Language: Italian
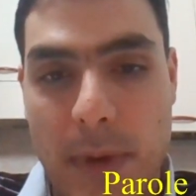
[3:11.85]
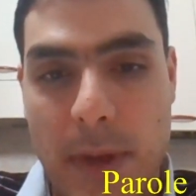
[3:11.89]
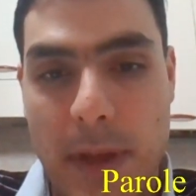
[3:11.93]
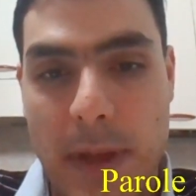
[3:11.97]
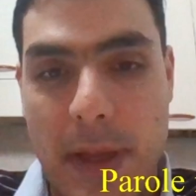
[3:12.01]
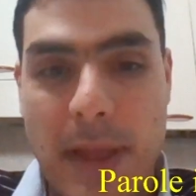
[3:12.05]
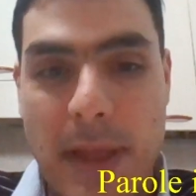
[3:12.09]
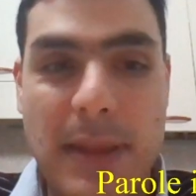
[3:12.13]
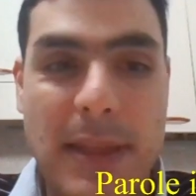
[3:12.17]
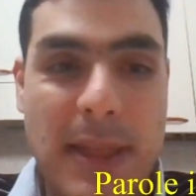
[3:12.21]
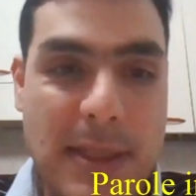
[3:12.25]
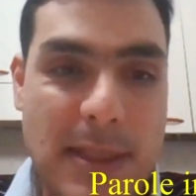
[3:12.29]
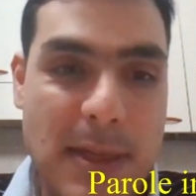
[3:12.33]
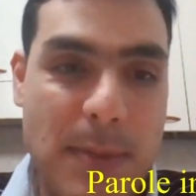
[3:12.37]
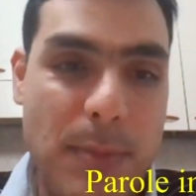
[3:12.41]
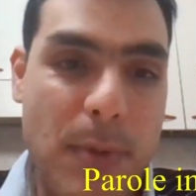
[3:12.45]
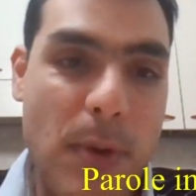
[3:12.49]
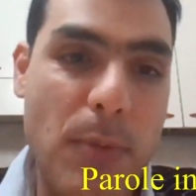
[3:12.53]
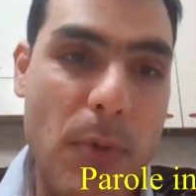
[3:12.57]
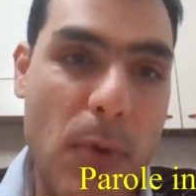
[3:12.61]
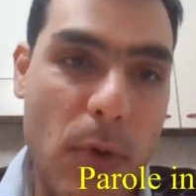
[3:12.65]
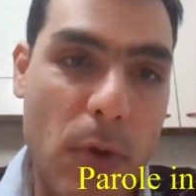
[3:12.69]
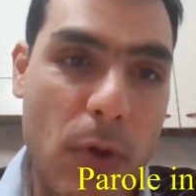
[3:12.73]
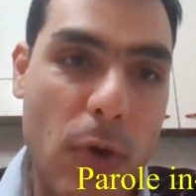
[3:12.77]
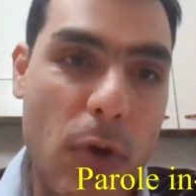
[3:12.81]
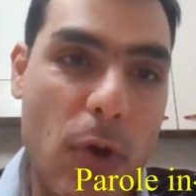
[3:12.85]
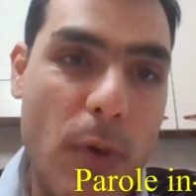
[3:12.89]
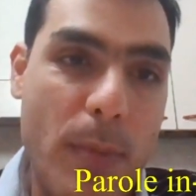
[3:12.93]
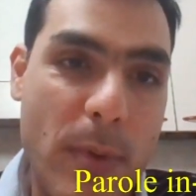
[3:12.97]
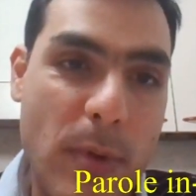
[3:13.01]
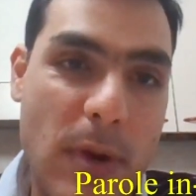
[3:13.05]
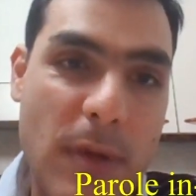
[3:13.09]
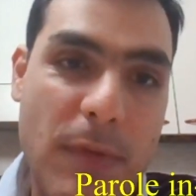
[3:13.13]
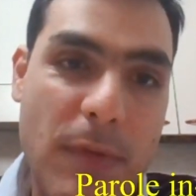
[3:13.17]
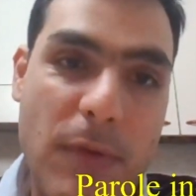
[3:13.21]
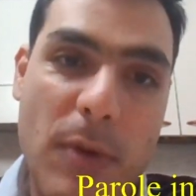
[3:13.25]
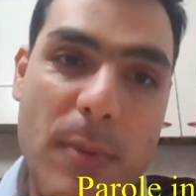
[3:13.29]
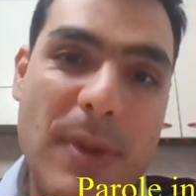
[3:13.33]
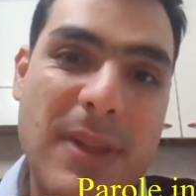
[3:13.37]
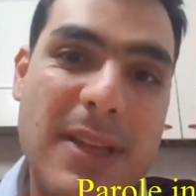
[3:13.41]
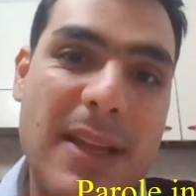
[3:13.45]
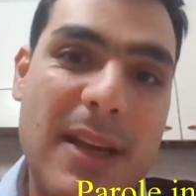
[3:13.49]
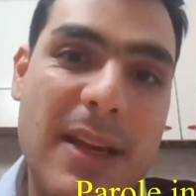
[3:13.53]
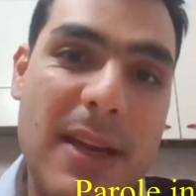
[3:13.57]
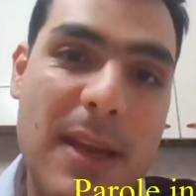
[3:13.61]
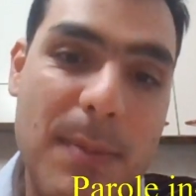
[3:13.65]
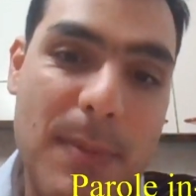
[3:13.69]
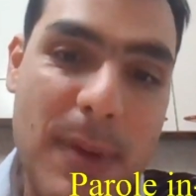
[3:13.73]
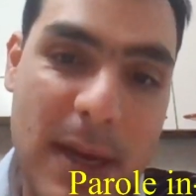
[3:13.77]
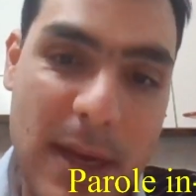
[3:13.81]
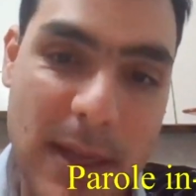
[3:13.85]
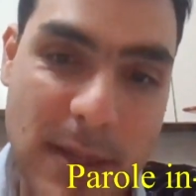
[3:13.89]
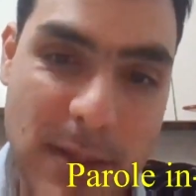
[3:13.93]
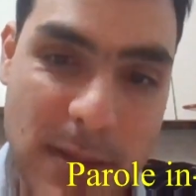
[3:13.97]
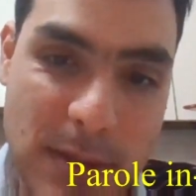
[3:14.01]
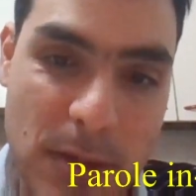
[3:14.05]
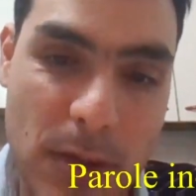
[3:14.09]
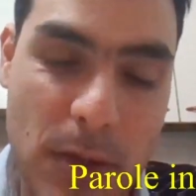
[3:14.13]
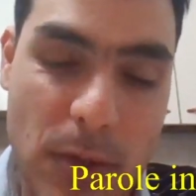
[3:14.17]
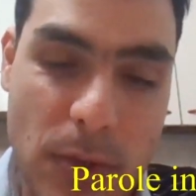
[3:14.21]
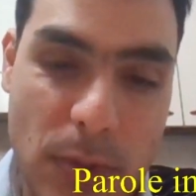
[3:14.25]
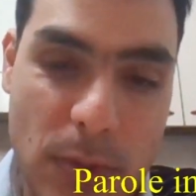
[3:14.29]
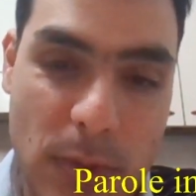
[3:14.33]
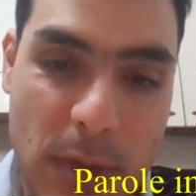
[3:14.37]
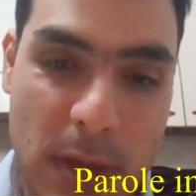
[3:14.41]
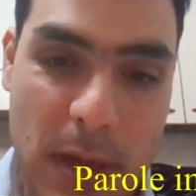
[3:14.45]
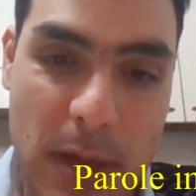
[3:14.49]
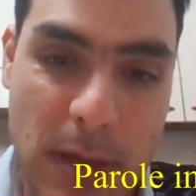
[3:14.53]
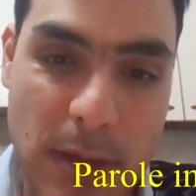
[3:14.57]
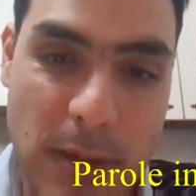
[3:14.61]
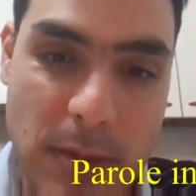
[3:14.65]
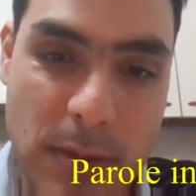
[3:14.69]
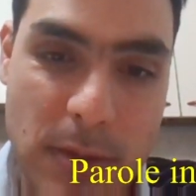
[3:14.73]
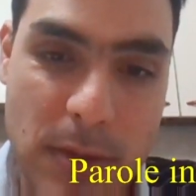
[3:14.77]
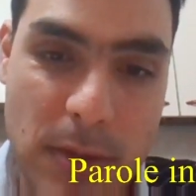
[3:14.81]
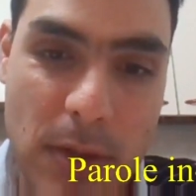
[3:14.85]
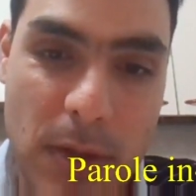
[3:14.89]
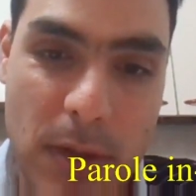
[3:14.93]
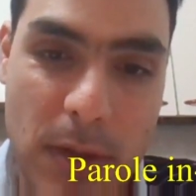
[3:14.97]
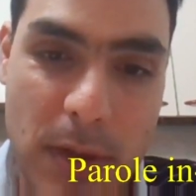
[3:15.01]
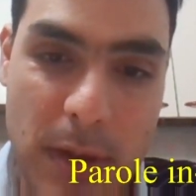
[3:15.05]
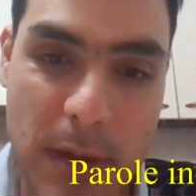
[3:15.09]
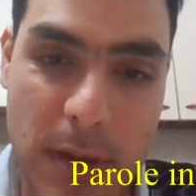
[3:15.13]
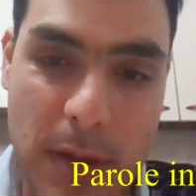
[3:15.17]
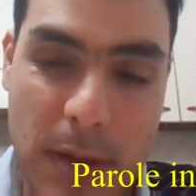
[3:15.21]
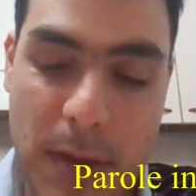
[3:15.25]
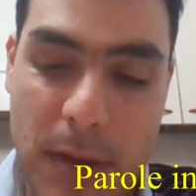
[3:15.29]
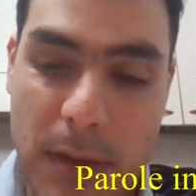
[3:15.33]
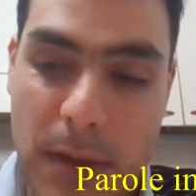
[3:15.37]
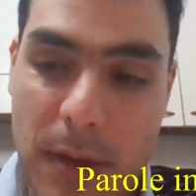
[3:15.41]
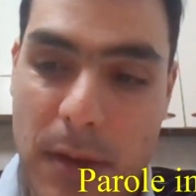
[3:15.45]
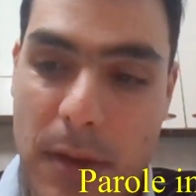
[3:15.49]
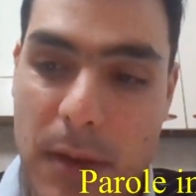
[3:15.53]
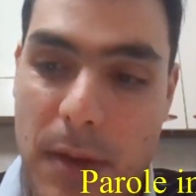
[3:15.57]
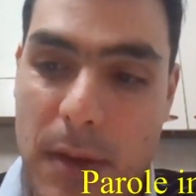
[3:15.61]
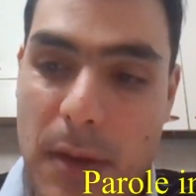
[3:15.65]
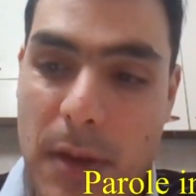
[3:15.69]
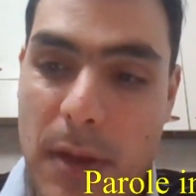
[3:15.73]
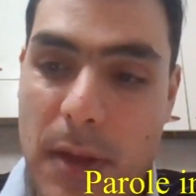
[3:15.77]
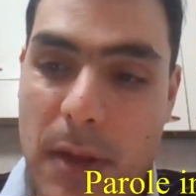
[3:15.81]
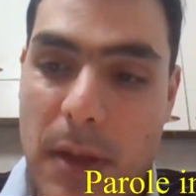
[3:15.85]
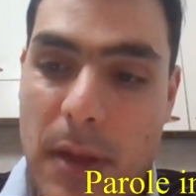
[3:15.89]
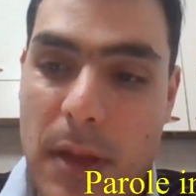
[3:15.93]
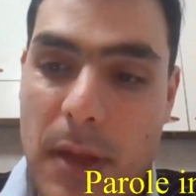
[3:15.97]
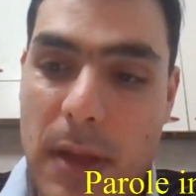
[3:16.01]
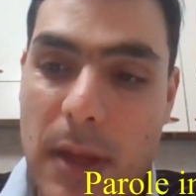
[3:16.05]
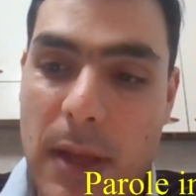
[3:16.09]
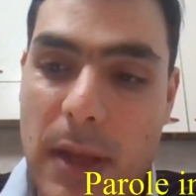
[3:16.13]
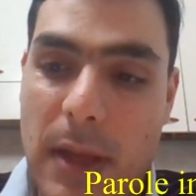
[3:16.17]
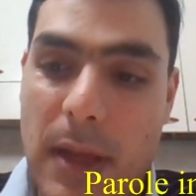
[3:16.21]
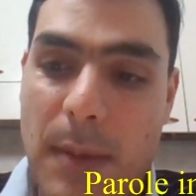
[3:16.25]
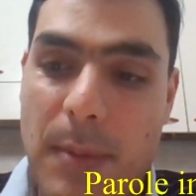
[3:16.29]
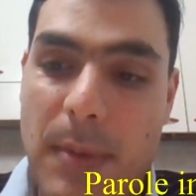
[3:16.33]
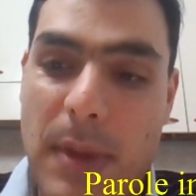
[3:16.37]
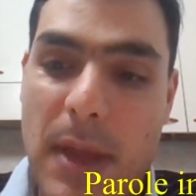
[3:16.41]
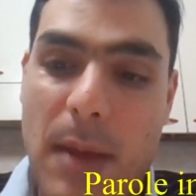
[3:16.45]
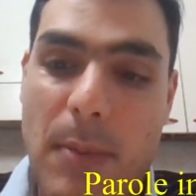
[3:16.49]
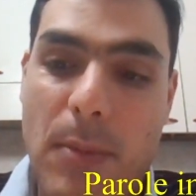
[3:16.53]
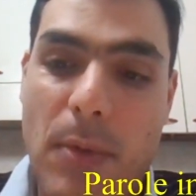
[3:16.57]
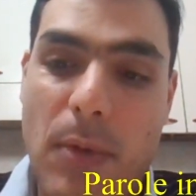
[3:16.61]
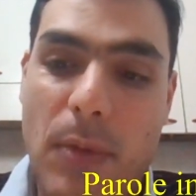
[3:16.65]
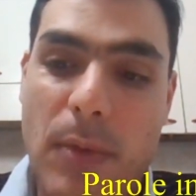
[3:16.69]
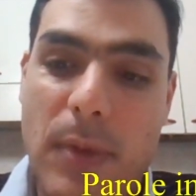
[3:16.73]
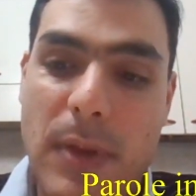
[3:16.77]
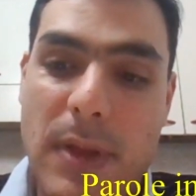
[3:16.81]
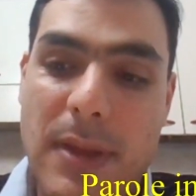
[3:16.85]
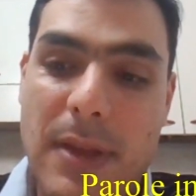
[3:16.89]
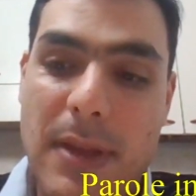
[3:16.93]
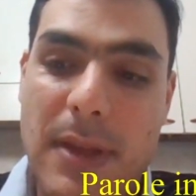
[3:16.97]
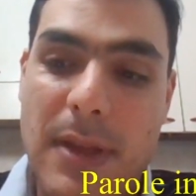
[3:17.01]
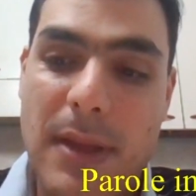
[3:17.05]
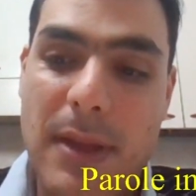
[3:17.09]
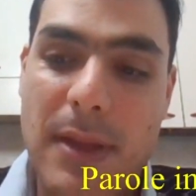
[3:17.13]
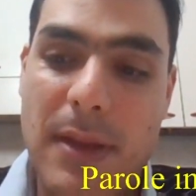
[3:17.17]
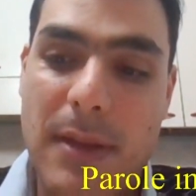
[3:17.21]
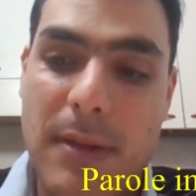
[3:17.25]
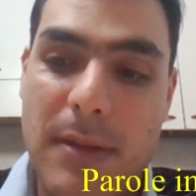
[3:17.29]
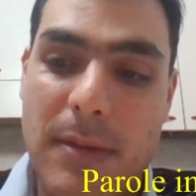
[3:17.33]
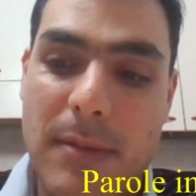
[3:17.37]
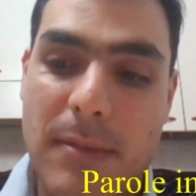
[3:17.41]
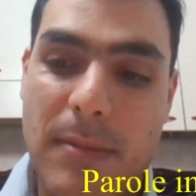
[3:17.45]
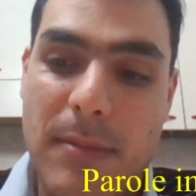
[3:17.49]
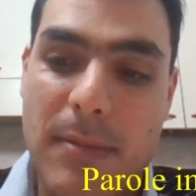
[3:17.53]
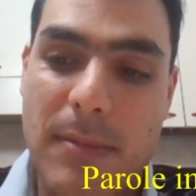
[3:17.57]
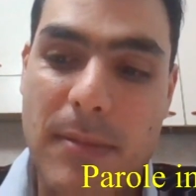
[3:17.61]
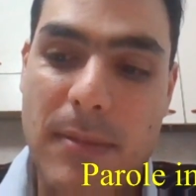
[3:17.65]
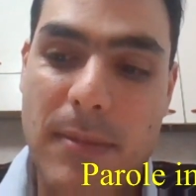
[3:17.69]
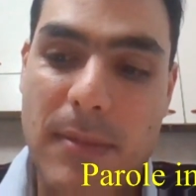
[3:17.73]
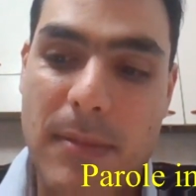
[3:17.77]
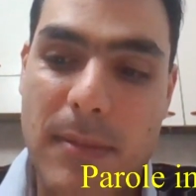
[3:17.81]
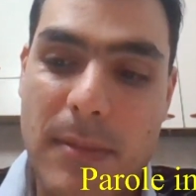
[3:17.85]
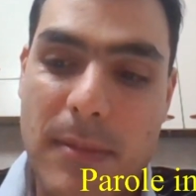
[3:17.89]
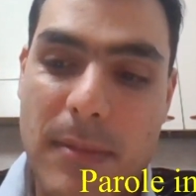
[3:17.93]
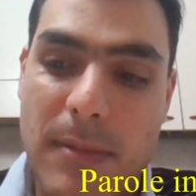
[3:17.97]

intesa proprio come una forma di riparazione di una relazione, capiamo quindi mm,